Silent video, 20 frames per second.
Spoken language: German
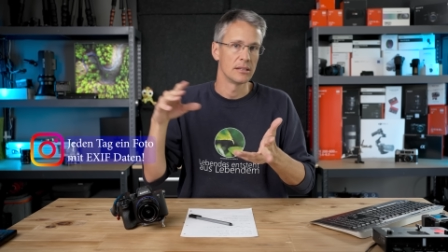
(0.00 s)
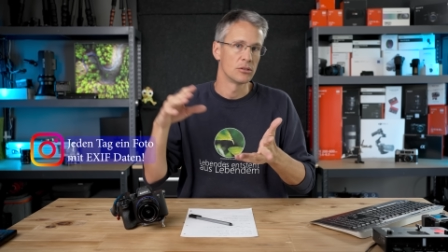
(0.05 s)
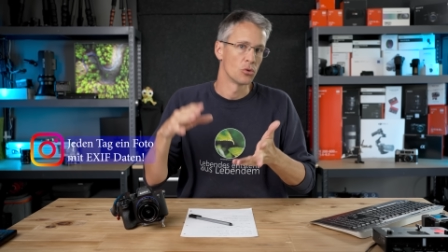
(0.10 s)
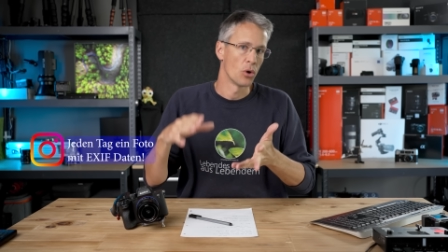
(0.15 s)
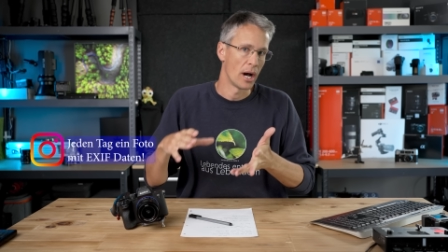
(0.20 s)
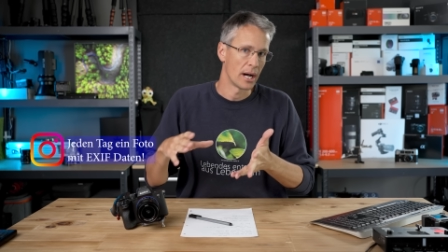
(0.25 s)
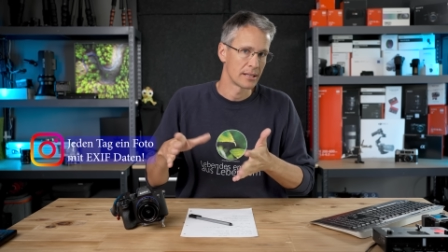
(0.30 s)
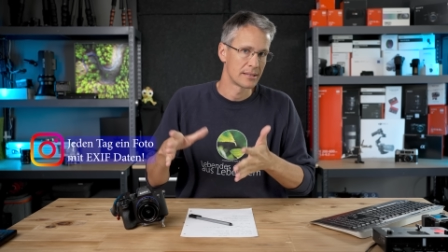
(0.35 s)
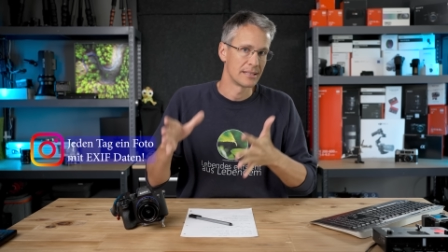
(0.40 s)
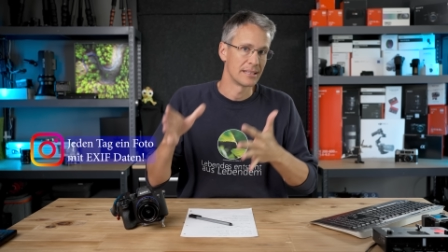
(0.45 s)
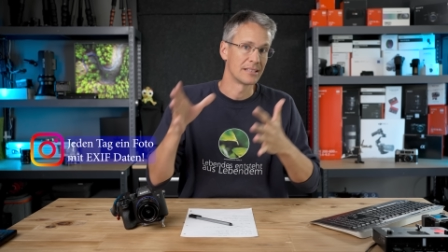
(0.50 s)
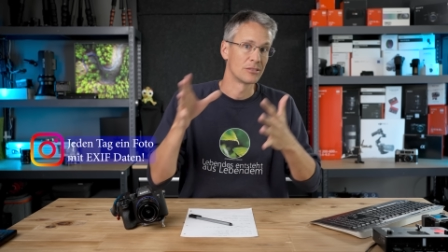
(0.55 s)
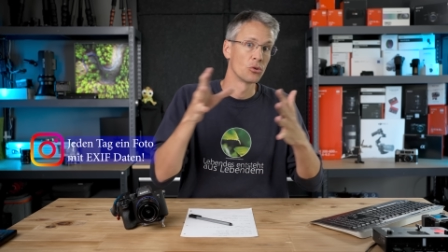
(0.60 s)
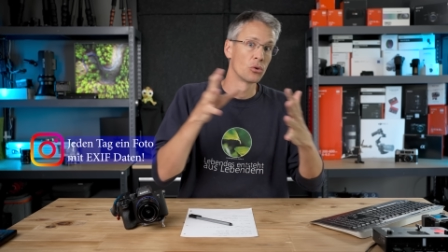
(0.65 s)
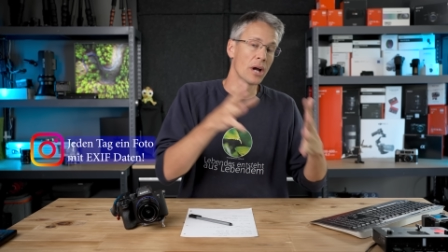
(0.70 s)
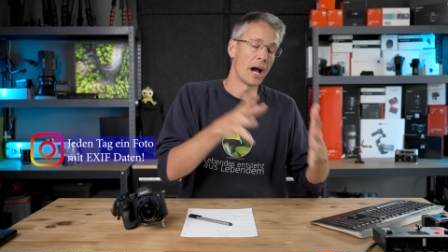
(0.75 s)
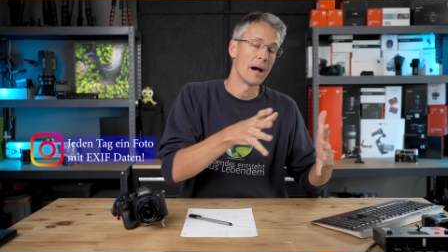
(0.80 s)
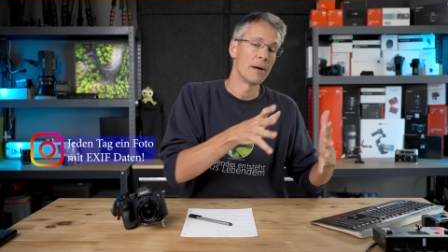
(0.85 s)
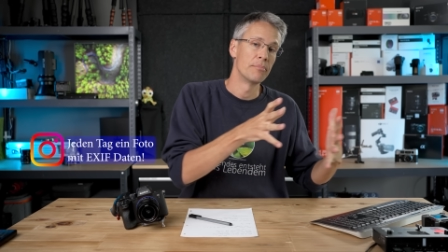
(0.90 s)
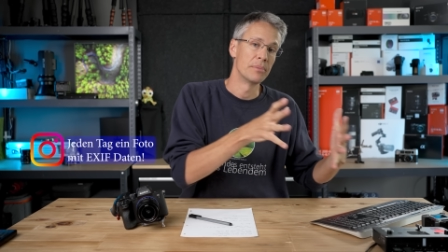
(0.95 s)
ISO 80,
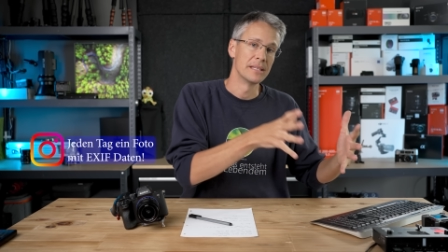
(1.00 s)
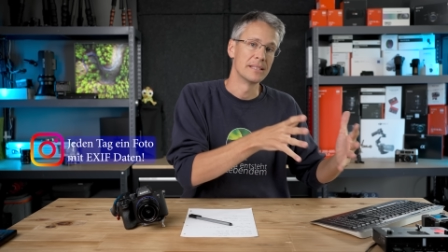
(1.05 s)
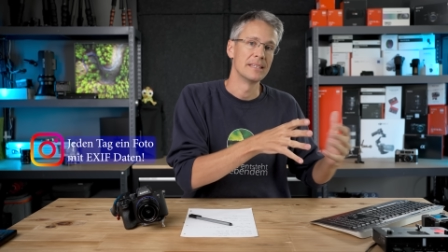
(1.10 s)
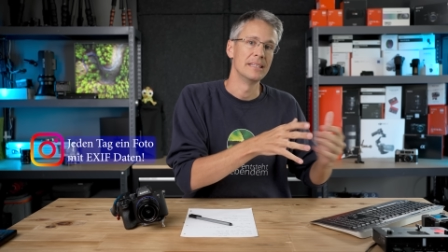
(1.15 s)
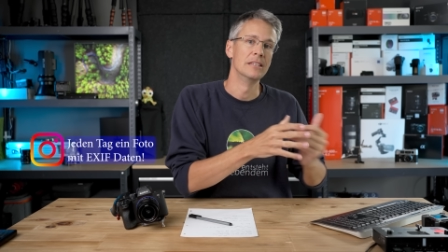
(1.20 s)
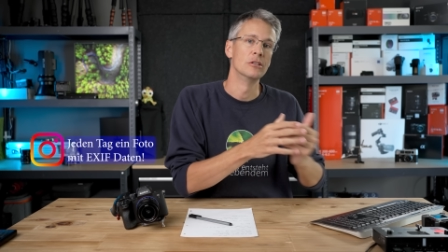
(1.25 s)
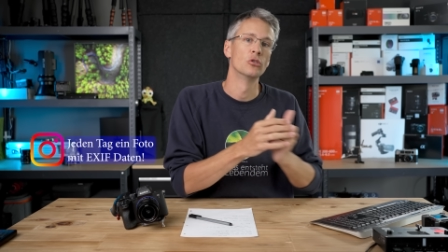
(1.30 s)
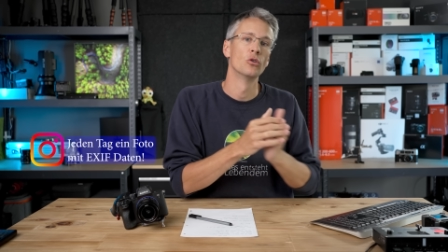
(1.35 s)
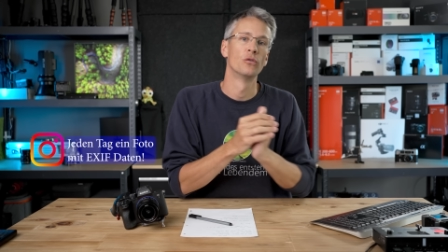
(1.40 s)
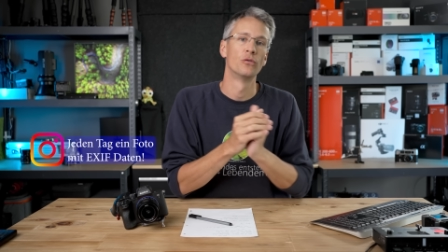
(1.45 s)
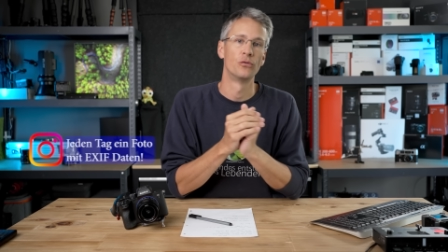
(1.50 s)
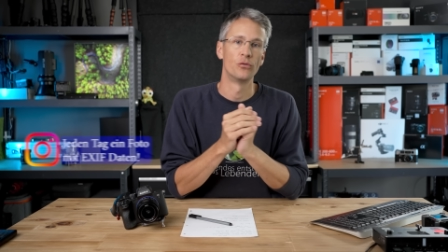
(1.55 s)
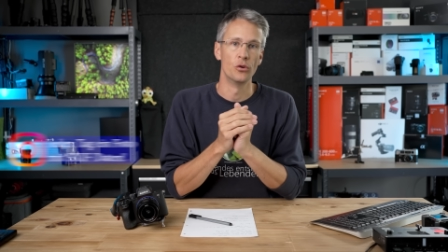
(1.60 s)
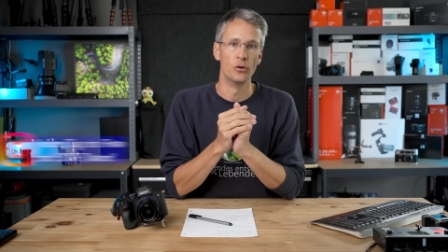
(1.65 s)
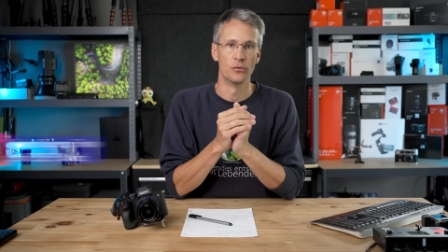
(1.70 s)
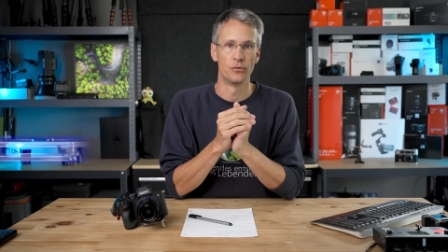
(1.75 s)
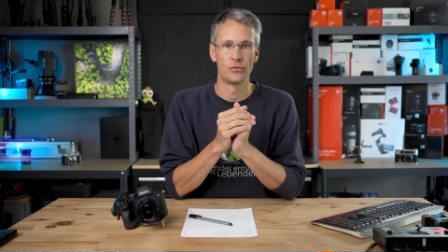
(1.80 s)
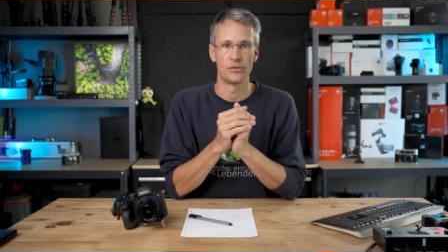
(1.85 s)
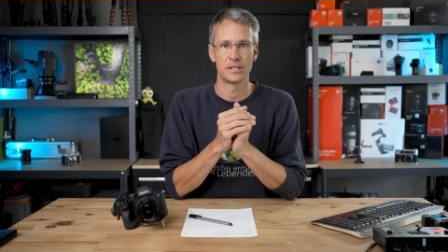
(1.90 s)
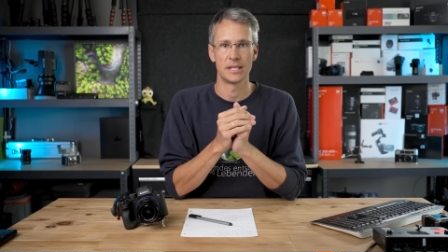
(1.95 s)
sogar bis ISO
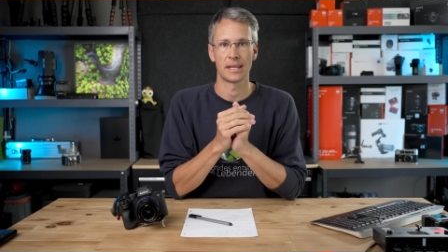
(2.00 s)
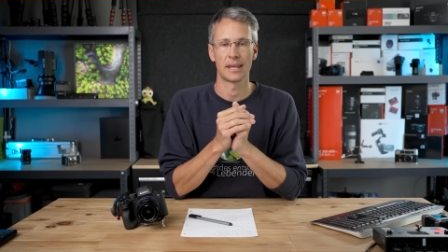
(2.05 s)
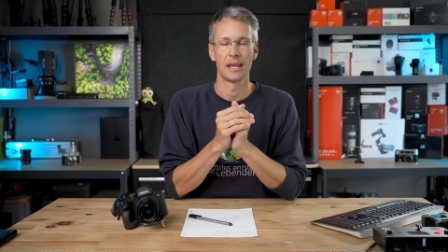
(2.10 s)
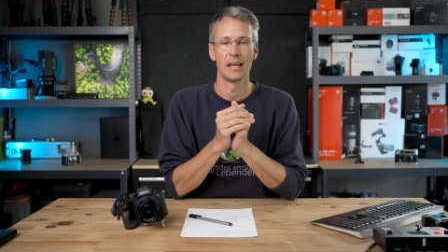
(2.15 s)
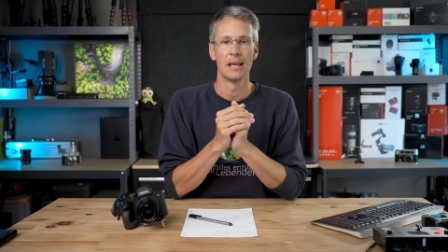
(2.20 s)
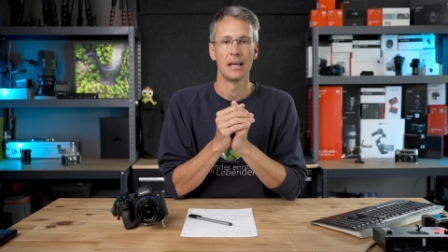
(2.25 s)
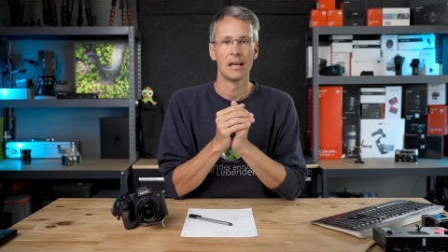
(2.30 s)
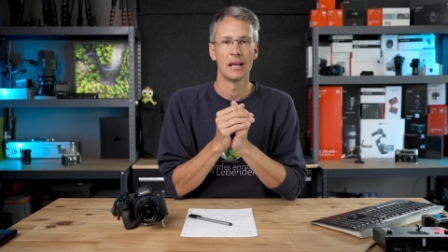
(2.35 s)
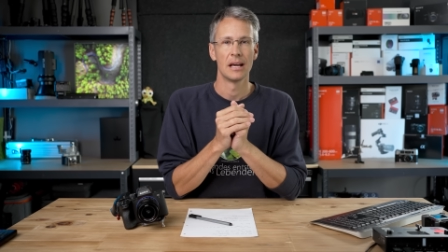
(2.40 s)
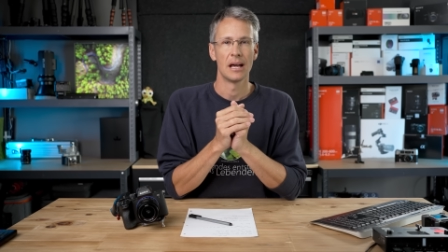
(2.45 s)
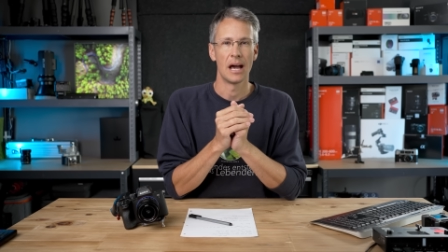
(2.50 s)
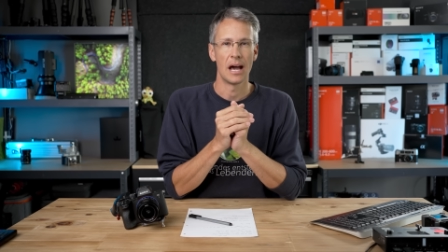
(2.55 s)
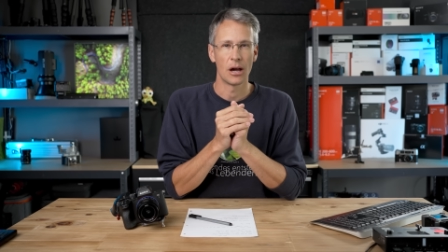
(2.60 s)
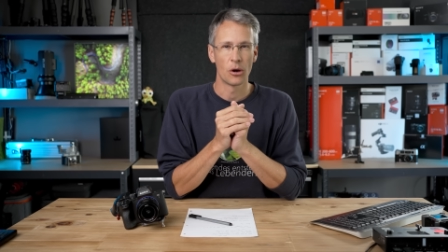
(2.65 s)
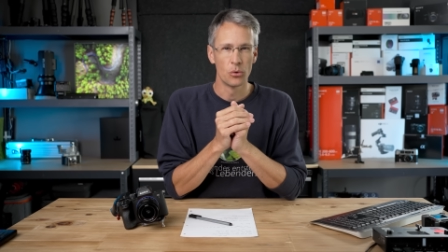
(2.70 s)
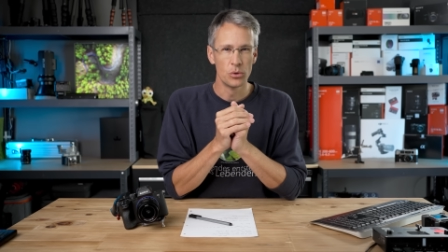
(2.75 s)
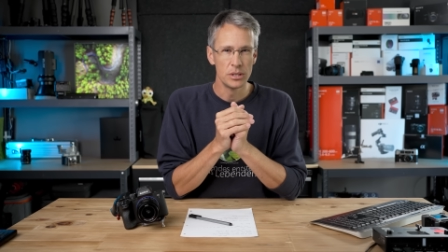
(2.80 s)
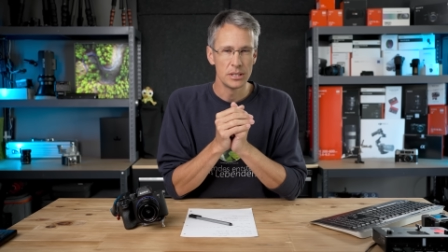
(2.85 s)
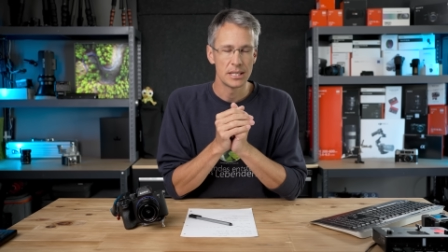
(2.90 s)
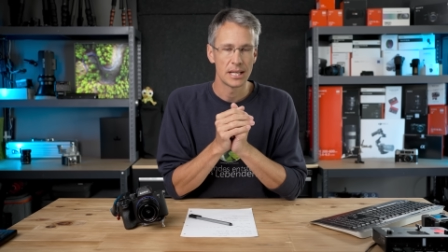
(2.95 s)
50
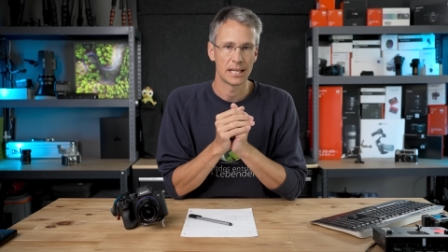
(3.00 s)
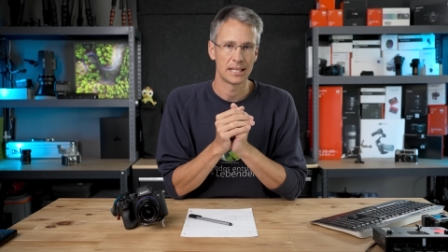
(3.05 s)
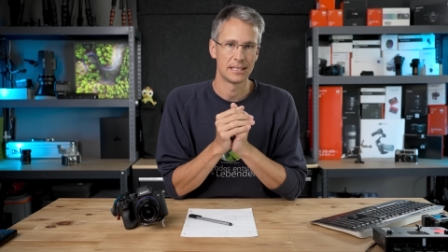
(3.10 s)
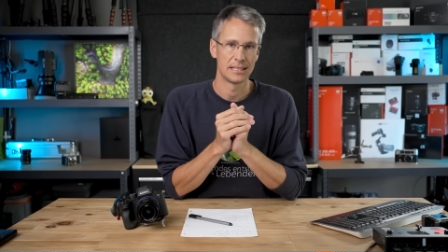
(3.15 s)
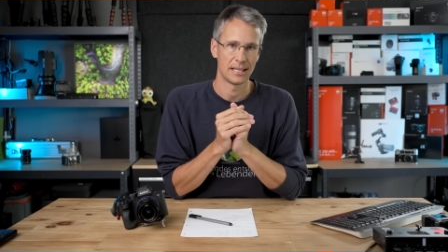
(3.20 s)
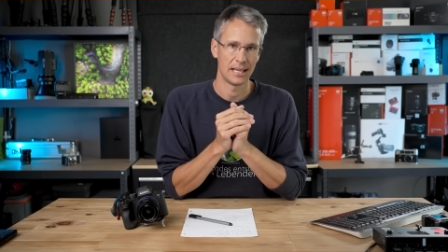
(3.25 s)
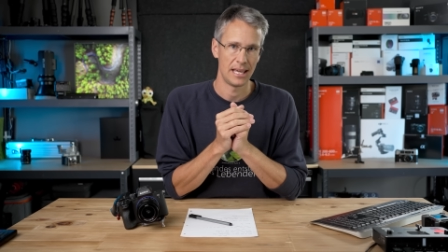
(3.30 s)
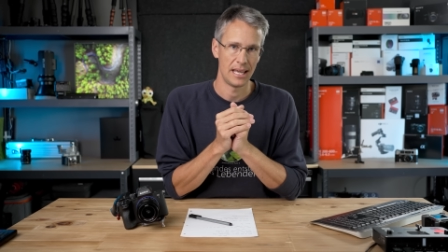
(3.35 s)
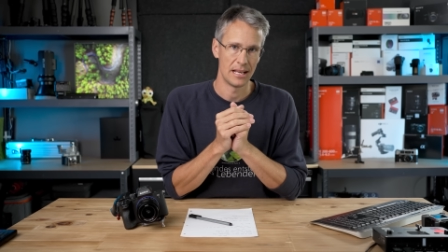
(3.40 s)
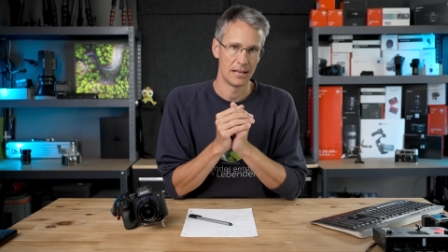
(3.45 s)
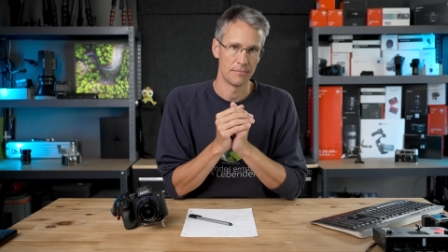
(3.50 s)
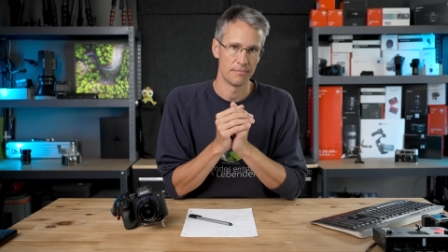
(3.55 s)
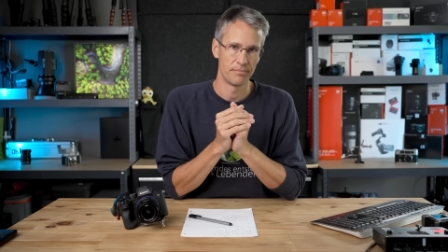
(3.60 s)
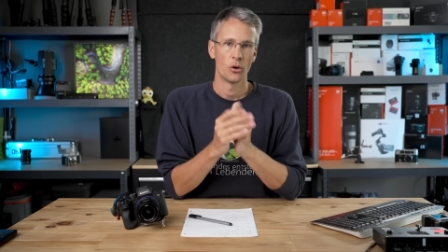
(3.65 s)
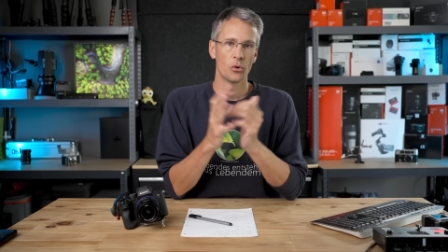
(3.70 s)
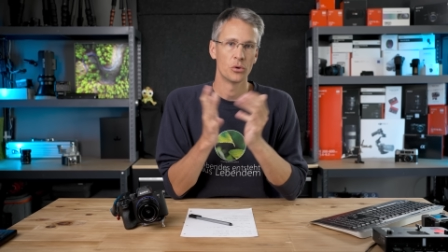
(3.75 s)
herunterdrehen.